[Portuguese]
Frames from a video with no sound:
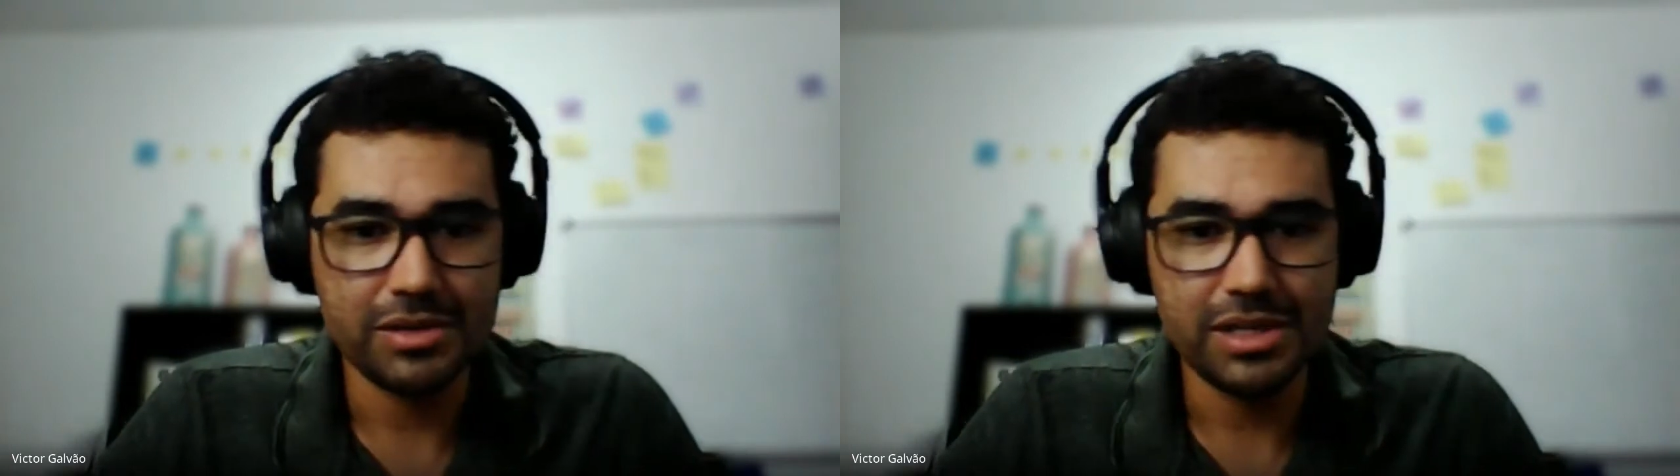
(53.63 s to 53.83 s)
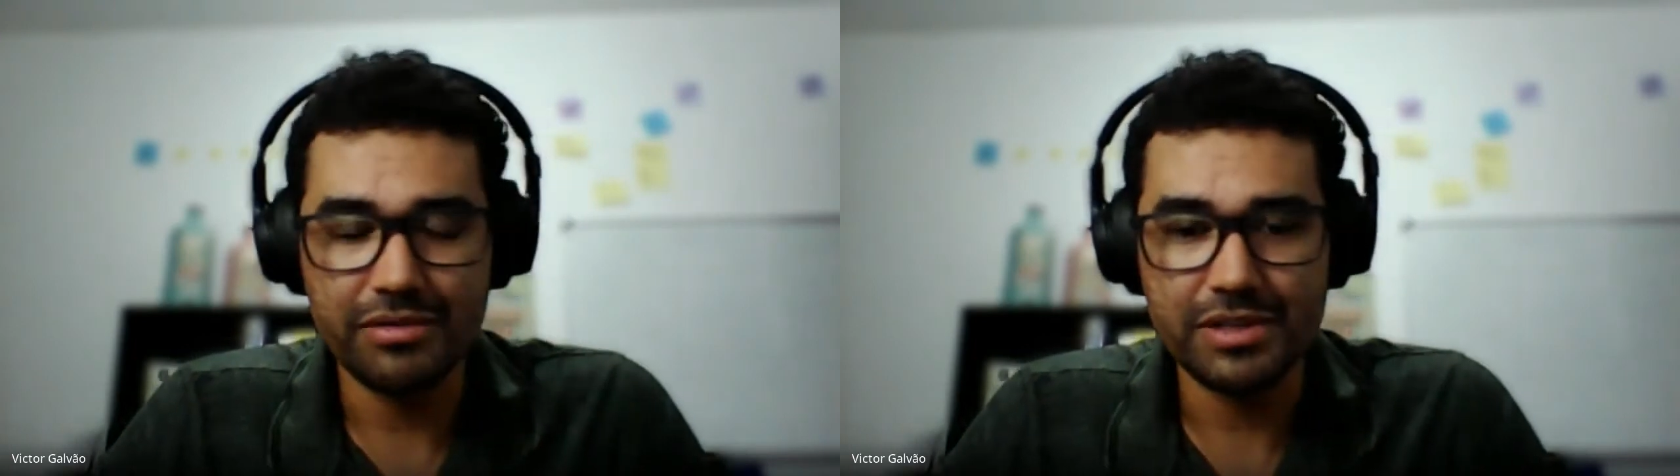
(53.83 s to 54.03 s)

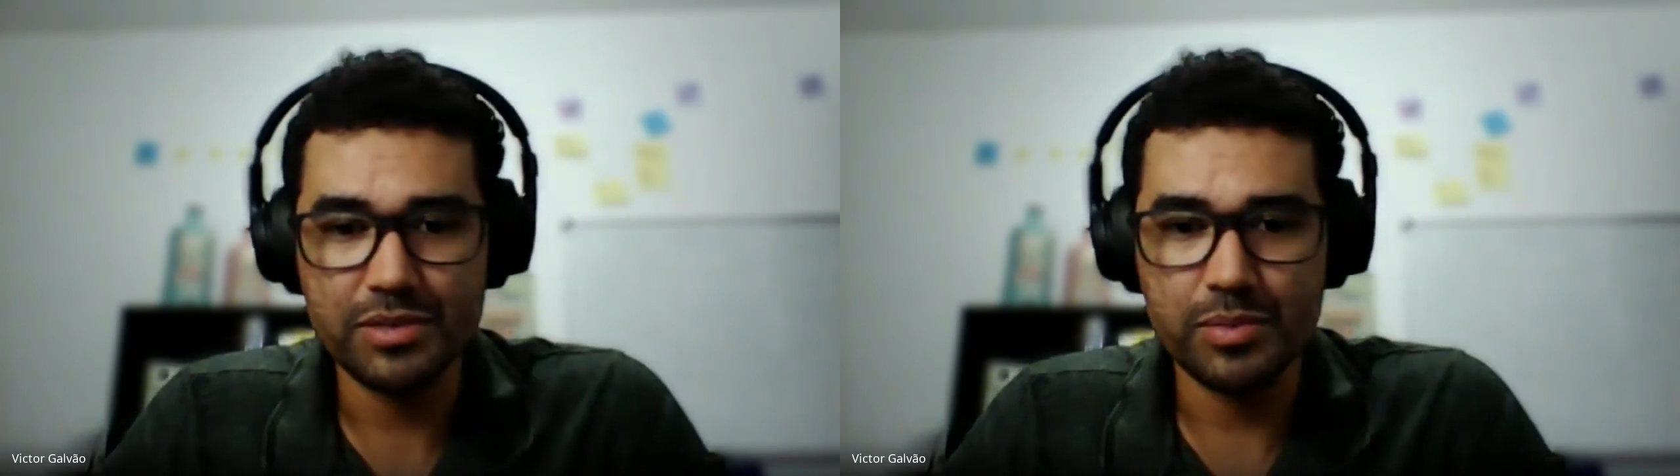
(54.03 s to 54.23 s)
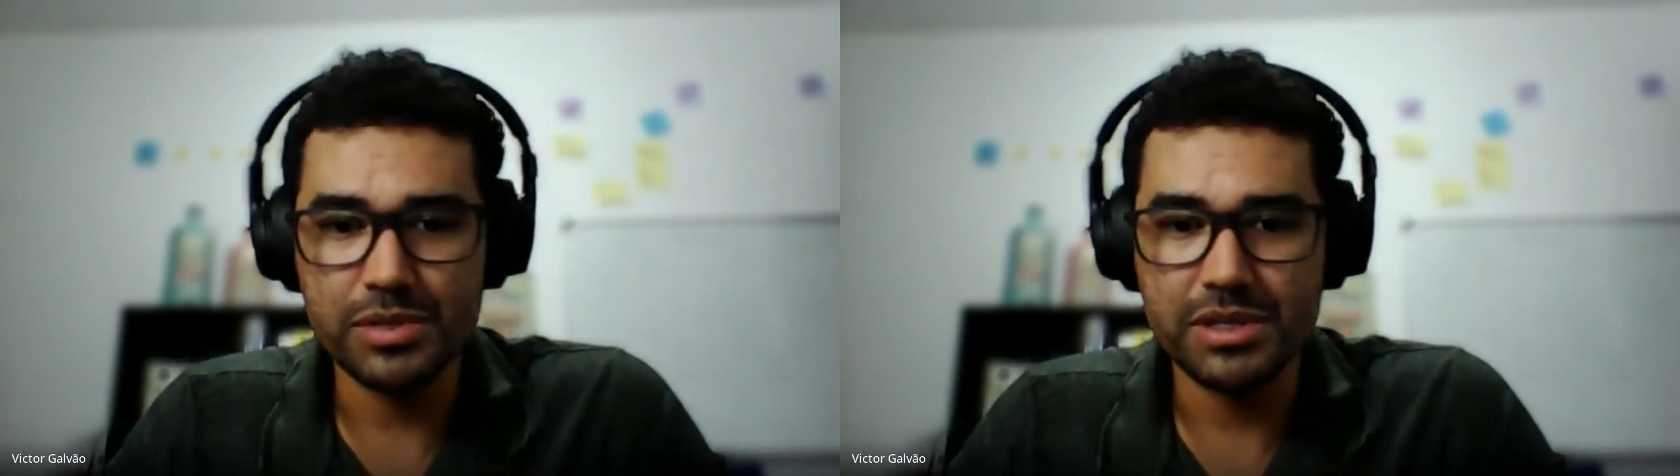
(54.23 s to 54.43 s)

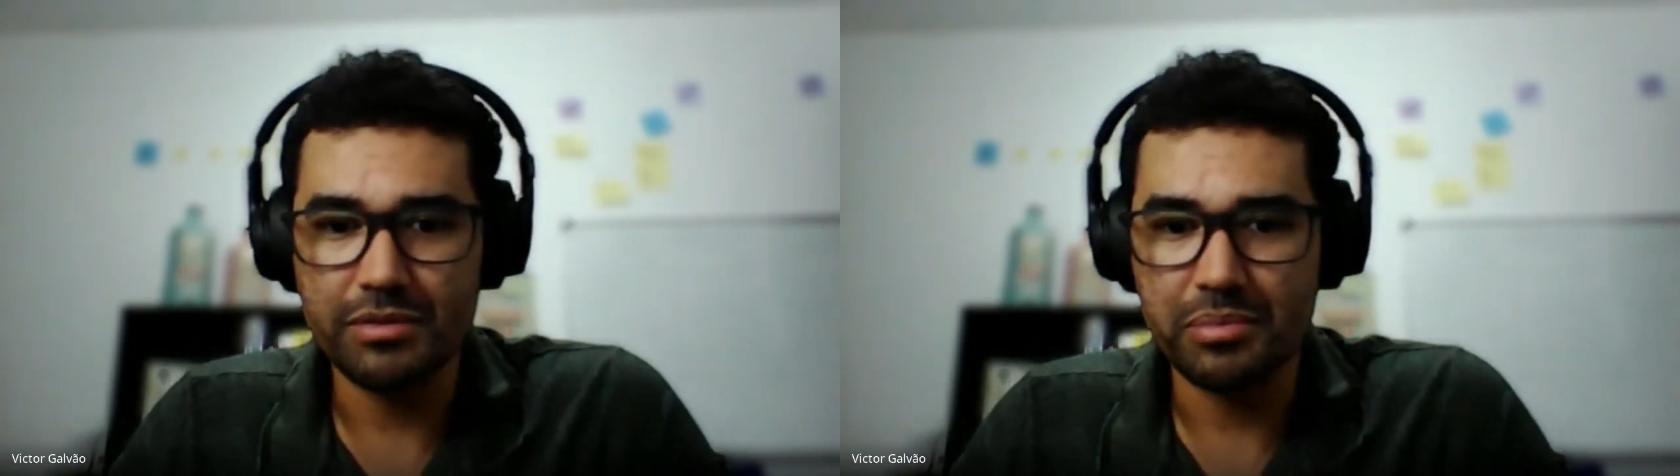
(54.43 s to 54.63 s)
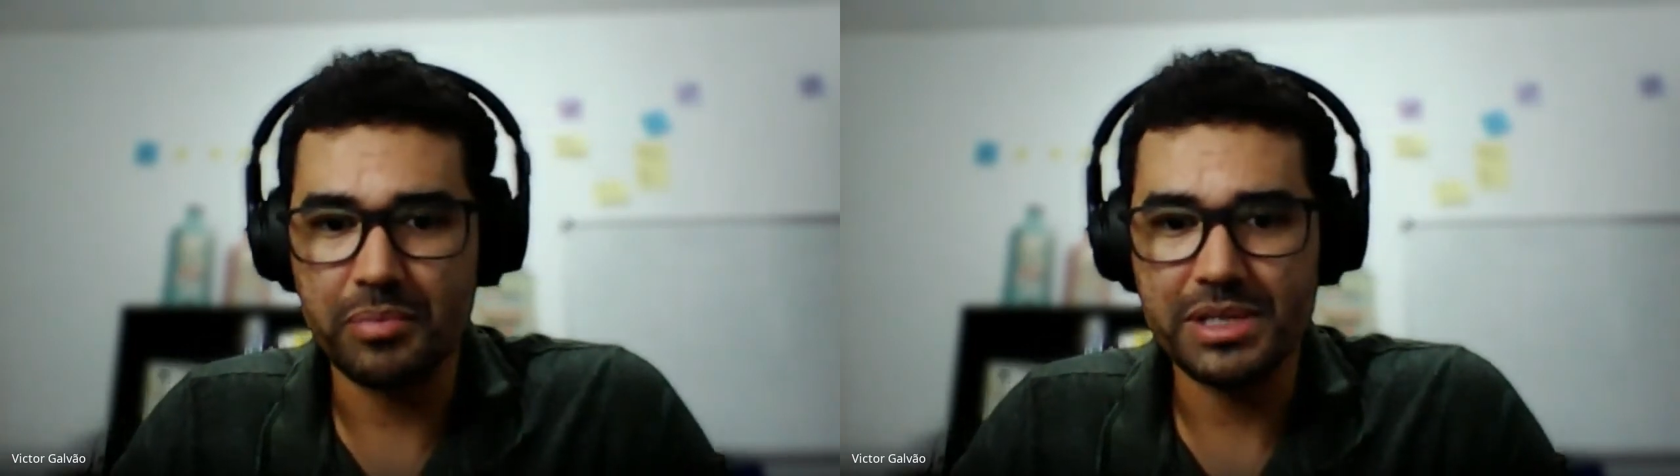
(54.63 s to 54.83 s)
serviço
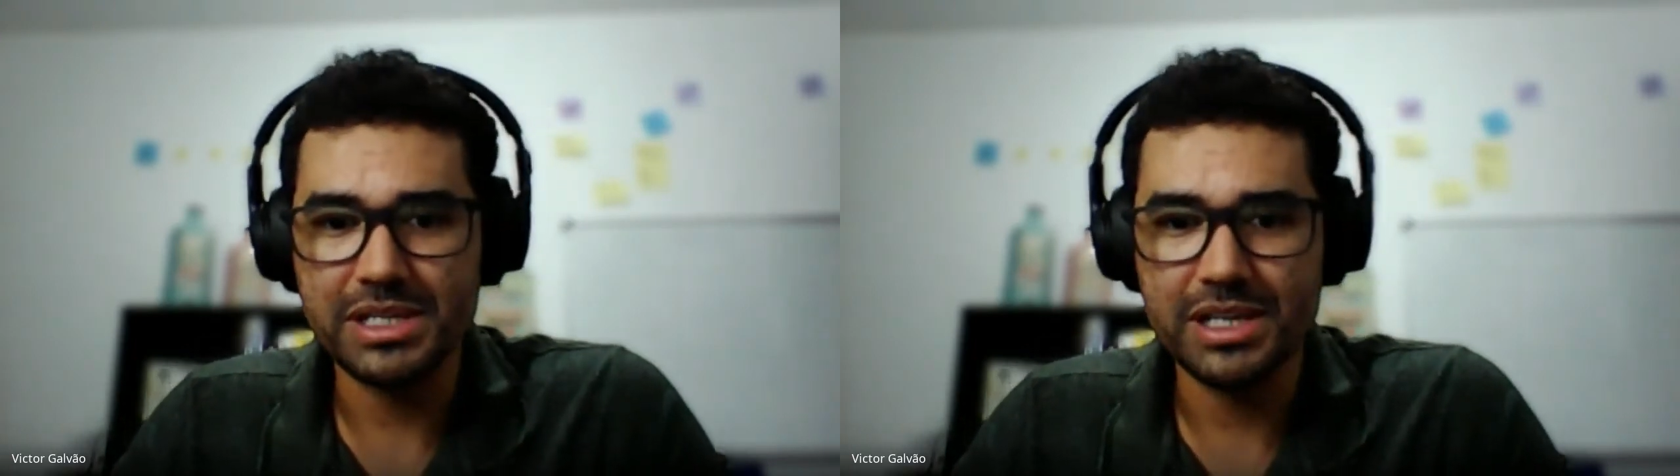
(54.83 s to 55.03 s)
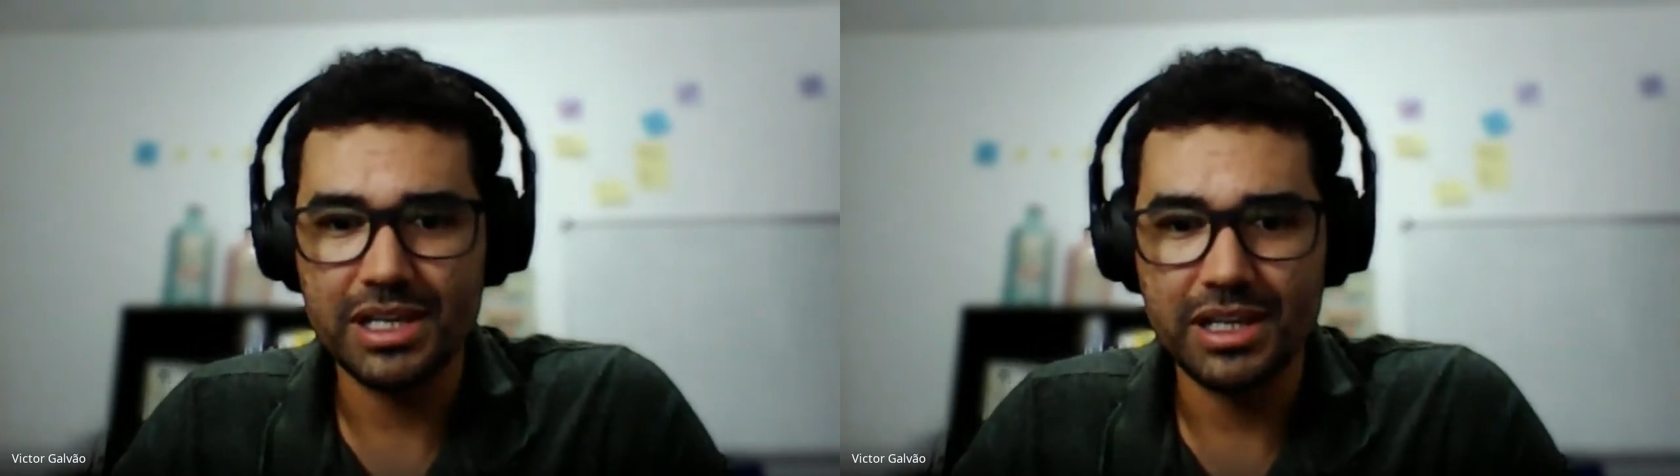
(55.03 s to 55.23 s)
possível para o
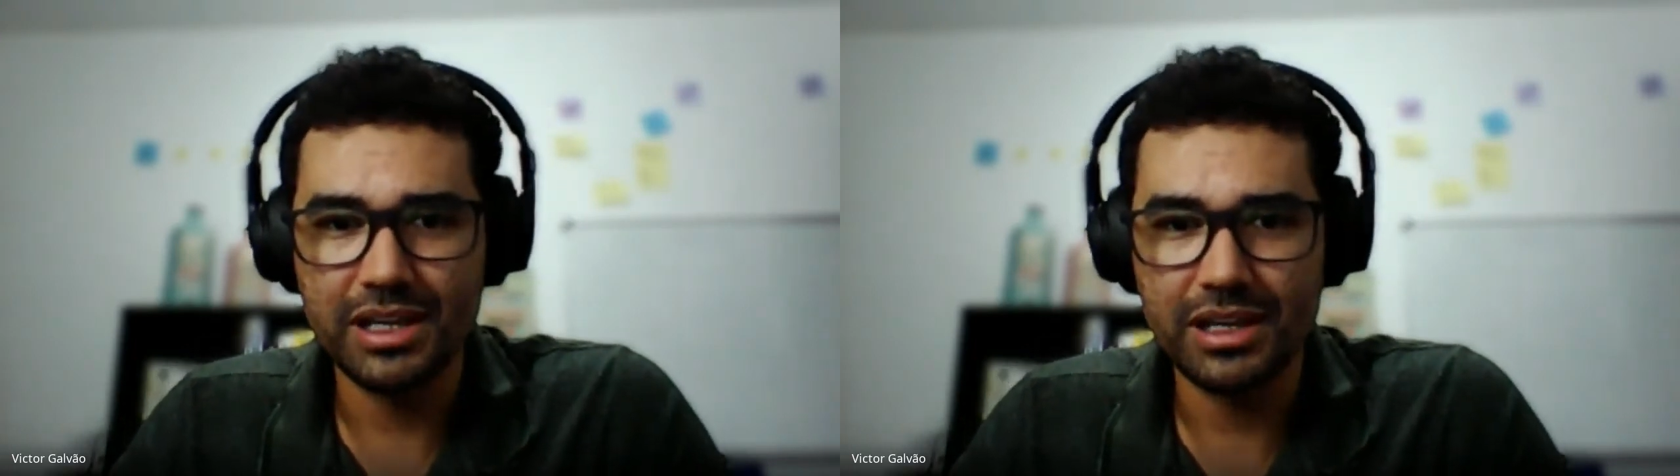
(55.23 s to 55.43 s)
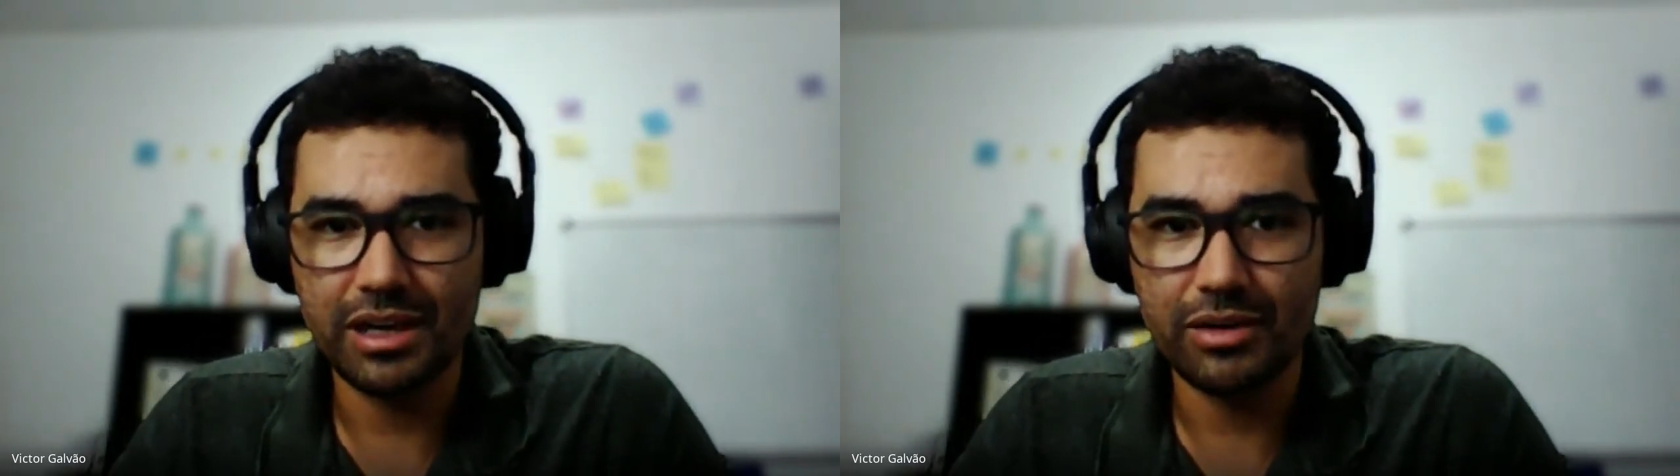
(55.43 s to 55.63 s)
paciente,
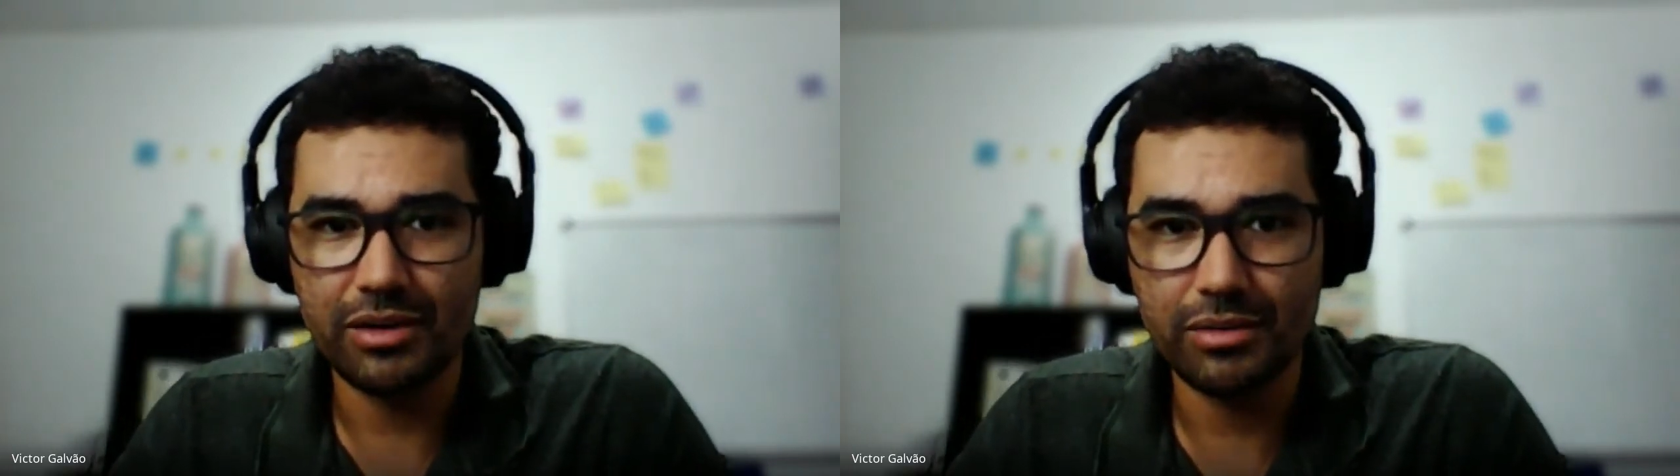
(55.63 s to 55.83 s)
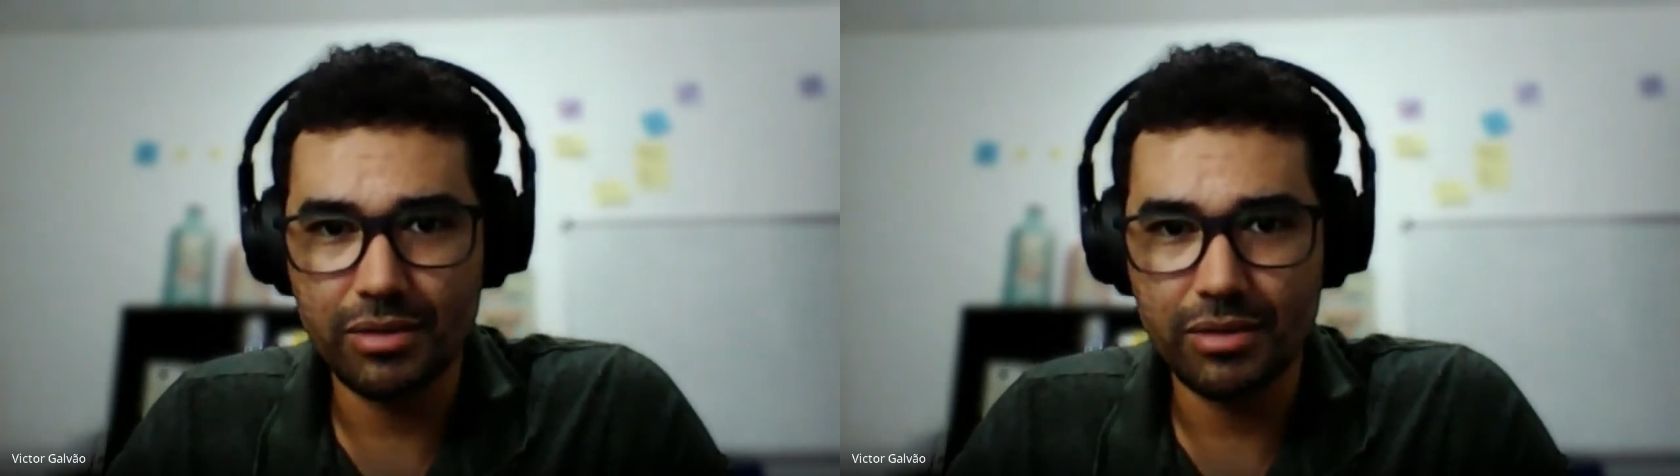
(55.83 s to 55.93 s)
que é o,